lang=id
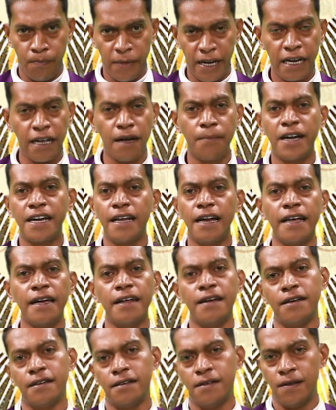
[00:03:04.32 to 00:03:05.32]
Maria
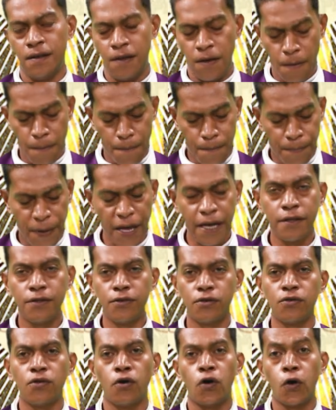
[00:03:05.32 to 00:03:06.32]
Madalena.
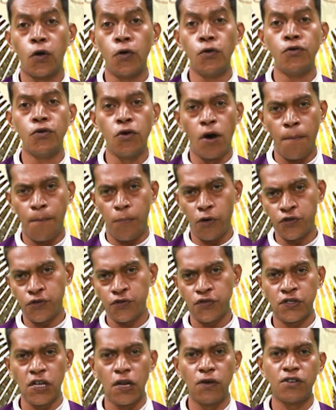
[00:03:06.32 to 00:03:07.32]
Pedro. No
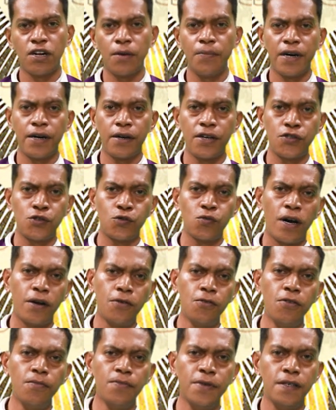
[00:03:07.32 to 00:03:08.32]
apóstolo selo nebe Kristu
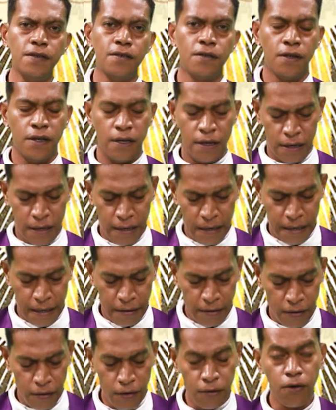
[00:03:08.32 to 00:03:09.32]
hadomi.
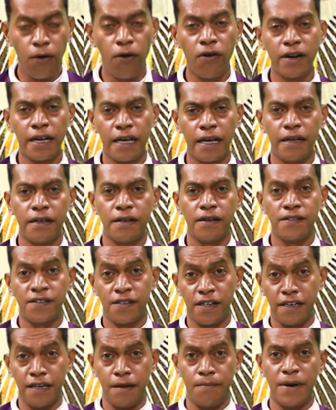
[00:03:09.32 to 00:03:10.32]
Loke
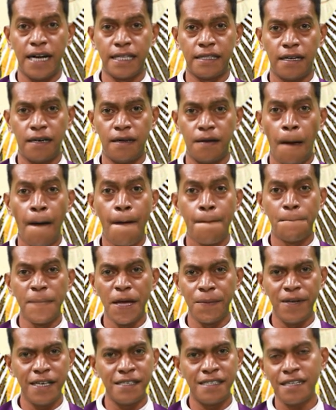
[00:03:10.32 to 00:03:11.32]
serenya matan.
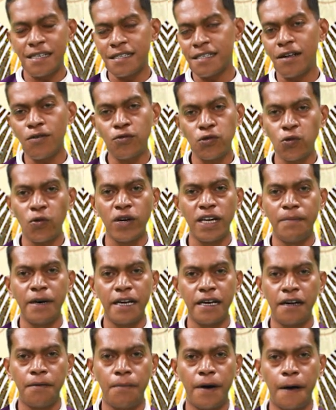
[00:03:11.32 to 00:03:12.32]
Mebe sir sedau tohe
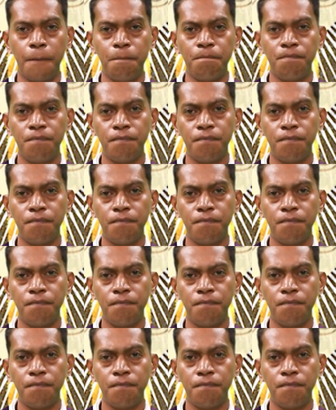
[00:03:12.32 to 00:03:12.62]
badan ba.